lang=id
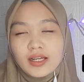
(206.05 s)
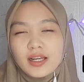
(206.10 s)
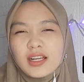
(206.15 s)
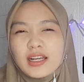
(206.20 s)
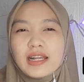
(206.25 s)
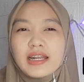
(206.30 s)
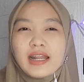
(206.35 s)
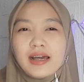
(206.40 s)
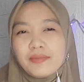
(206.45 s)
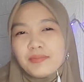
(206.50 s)

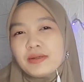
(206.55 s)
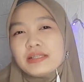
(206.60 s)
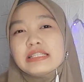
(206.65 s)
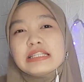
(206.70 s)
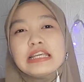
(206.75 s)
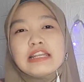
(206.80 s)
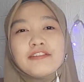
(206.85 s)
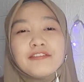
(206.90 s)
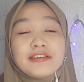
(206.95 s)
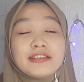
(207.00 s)
Kenapa
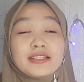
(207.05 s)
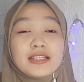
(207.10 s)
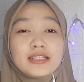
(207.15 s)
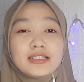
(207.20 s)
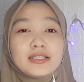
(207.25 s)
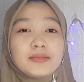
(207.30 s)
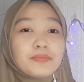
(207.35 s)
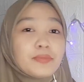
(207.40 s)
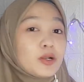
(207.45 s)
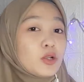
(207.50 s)
sih
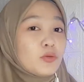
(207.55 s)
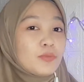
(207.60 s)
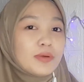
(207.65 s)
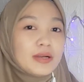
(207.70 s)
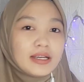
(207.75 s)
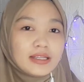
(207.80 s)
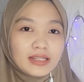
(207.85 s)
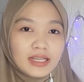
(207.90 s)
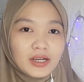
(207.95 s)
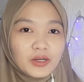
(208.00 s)
investasi perlu
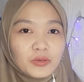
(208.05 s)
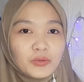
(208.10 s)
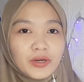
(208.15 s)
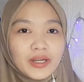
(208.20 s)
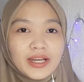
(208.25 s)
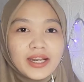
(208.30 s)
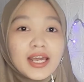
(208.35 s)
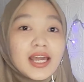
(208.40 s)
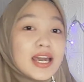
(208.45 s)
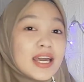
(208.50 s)

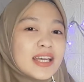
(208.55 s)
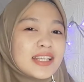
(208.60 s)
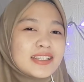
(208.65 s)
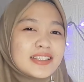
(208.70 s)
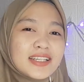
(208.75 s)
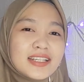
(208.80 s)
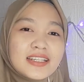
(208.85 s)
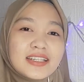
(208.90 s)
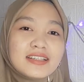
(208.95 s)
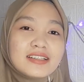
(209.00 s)
pengetahuan?
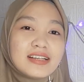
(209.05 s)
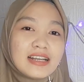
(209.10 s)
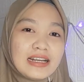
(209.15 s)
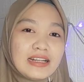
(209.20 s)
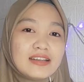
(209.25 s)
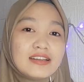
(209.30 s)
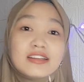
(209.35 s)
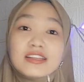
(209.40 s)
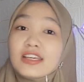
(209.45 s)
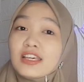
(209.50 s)
Jadi
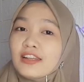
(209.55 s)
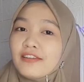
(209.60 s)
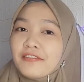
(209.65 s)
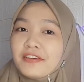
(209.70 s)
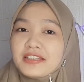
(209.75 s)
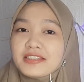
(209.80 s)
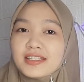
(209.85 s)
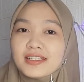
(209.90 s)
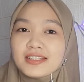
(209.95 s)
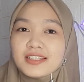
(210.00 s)
kan di
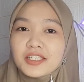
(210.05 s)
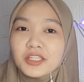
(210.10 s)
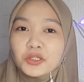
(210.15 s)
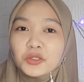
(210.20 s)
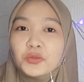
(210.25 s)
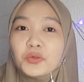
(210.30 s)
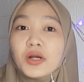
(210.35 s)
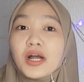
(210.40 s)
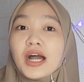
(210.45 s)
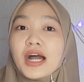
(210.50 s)
investasi
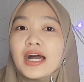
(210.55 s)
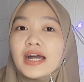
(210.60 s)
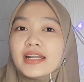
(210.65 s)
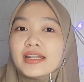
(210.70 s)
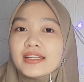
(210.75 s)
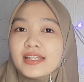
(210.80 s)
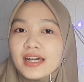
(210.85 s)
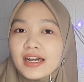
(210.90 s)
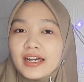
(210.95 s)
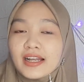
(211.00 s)
itu
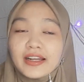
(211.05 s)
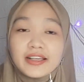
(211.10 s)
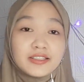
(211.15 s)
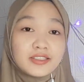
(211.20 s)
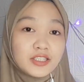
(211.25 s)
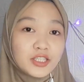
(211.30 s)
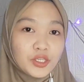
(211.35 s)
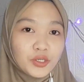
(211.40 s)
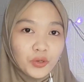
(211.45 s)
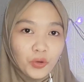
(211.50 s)
ada
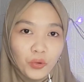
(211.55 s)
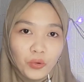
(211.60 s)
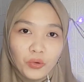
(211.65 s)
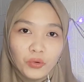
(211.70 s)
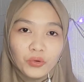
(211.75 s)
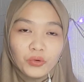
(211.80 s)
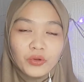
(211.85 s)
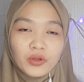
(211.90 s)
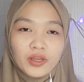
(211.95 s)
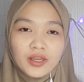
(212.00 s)
resiko.
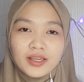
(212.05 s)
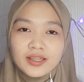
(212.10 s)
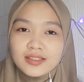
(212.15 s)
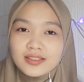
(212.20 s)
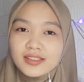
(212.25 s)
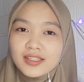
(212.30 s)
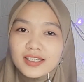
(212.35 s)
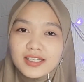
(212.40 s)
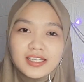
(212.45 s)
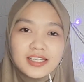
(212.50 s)

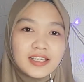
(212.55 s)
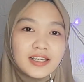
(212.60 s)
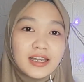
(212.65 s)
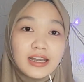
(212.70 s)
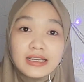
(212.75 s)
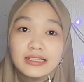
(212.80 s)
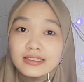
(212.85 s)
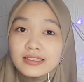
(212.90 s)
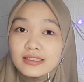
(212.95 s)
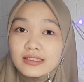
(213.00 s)
Jadi
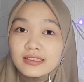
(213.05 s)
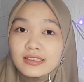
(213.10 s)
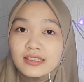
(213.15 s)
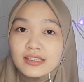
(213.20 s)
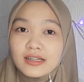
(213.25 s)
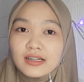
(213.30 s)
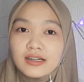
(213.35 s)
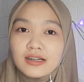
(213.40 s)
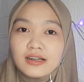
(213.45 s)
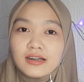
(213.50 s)
nggak
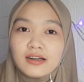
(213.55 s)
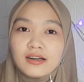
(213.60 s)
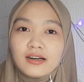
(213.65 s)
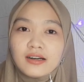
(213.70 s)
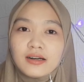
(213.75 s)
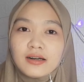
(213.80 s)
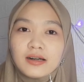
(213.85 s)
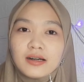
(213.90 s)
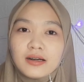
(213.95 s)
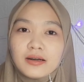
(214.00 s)

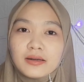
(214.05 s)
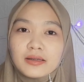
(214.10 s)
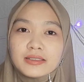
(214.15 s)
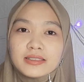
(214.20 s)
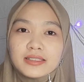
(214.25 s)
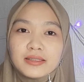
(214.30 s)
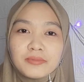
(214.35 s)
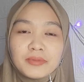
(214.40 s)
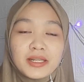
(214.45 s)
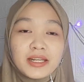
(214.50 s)
uh,
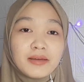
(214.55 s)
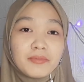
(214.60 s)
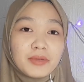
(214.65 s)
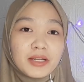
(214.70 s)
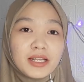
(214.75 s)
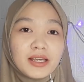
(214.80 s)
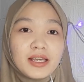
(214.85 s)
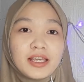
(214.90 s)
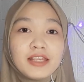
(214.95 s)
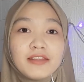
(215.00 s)

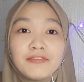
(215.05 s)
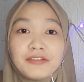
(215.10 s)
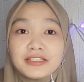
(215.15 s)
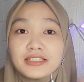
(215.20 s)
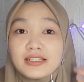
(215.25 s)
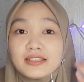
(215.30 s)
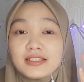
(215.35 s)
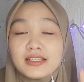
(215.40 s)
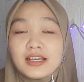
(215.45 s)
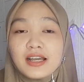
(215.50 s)
semena-mena
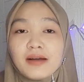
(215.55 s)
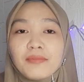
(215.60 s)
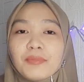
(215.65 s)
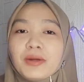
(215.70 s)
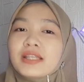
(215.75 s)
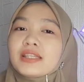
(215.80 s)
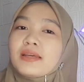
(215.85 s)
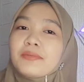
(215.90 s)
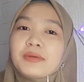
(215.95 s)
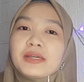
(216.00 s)
investasi
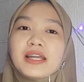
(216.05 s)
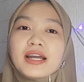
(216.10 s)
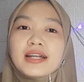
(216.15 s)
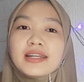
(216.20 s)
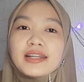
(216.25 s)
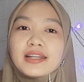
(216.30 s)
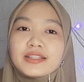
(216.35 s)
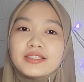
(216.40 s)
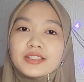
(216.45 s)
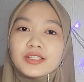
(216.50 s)
gampang tapi nggak
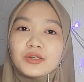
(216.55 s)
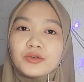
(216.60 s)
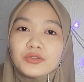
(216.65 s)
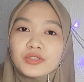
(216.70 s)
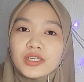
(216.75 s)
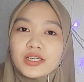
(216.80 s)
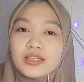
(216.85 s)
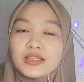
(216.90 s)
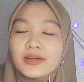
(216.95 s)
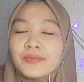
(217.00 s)
ada
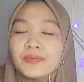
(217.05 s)
resikonya.